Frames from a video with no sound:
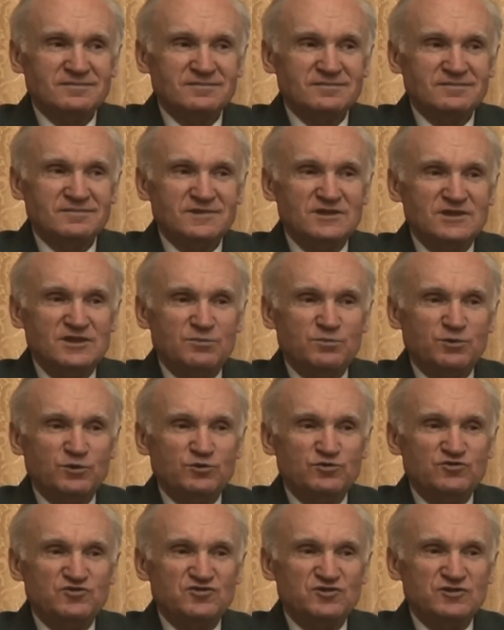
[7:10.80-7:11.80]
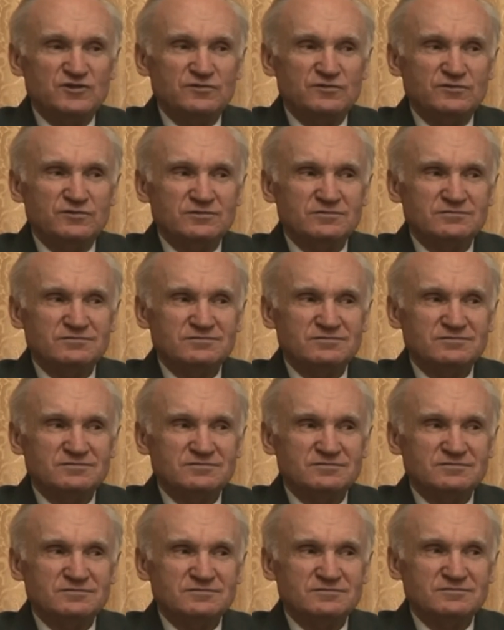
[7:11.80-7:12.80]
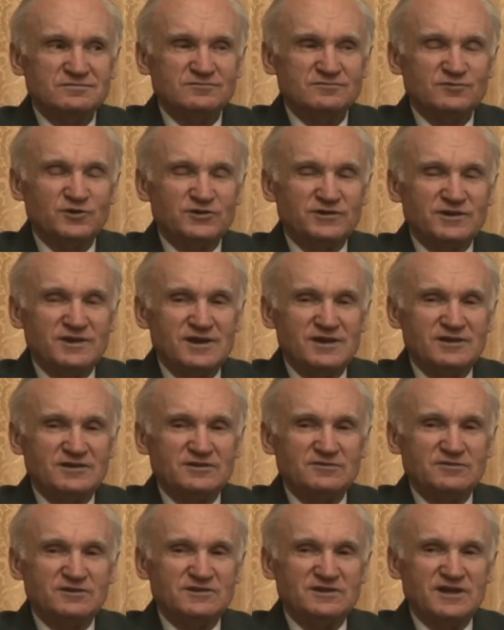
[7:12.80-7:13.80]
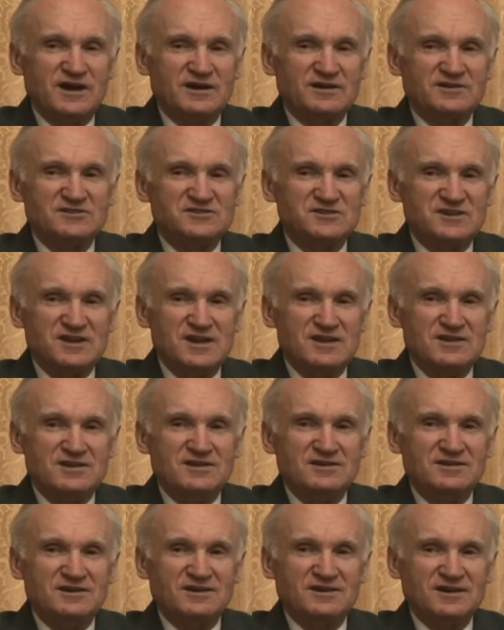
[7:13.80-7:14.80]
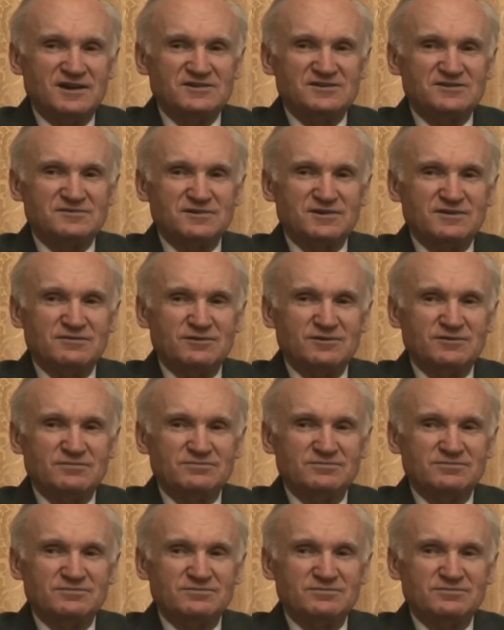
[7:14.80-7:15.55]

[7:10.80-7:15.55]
не получив вот этого дара зрения греха своего,